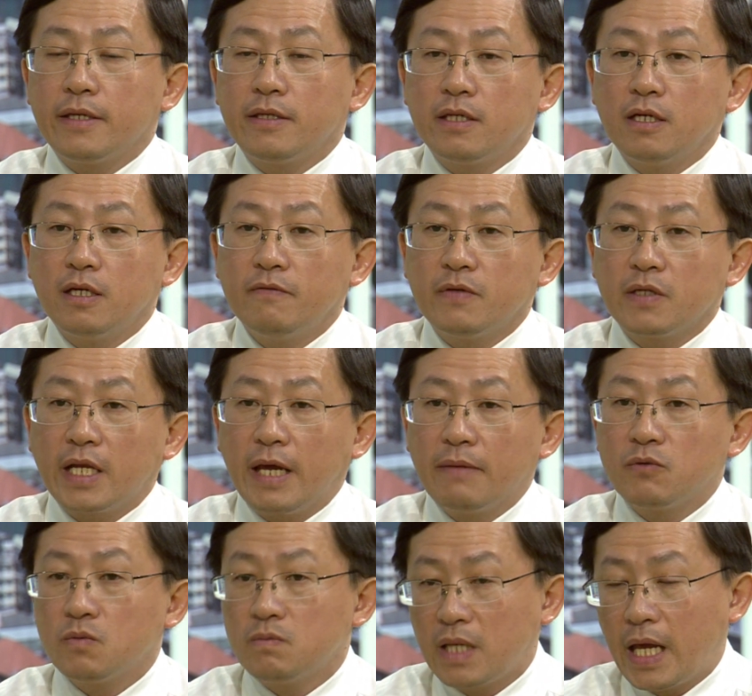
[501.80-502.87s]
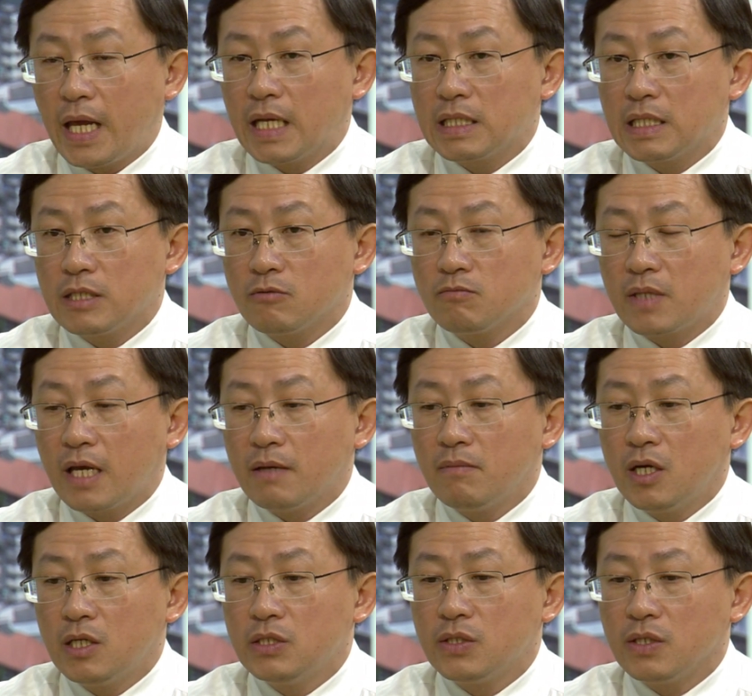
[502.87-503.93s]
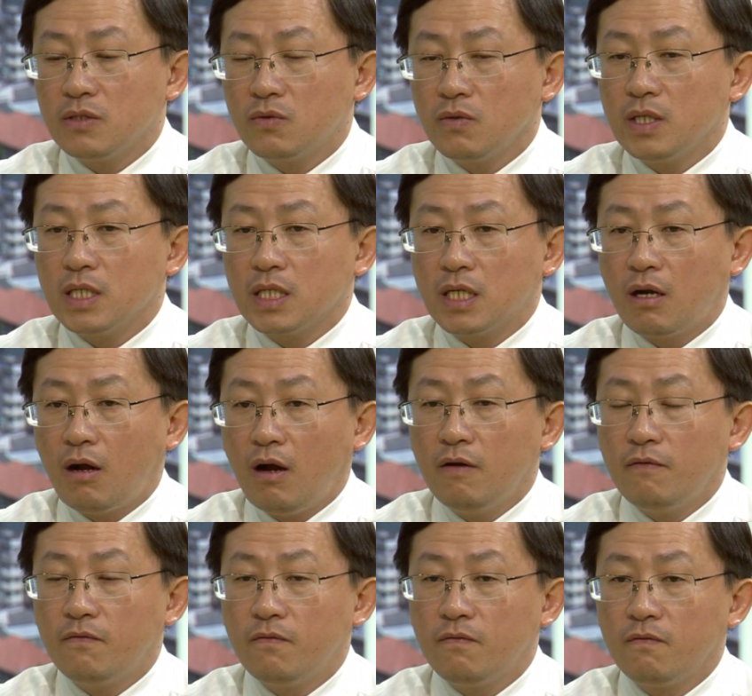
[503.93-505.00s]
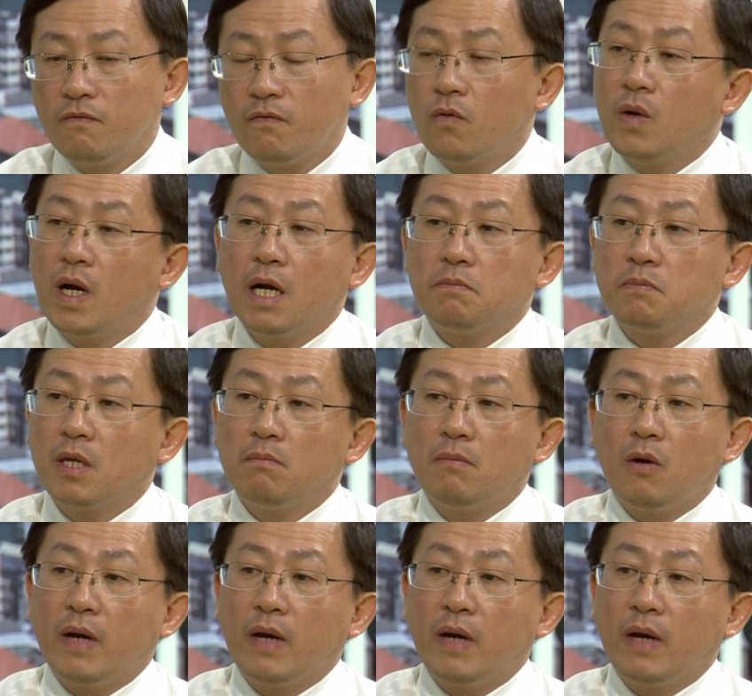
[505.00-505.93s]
thì ở Việt Nam chúng ta thì chúng ta mới chỉ truyền có phù hợp nhóm máu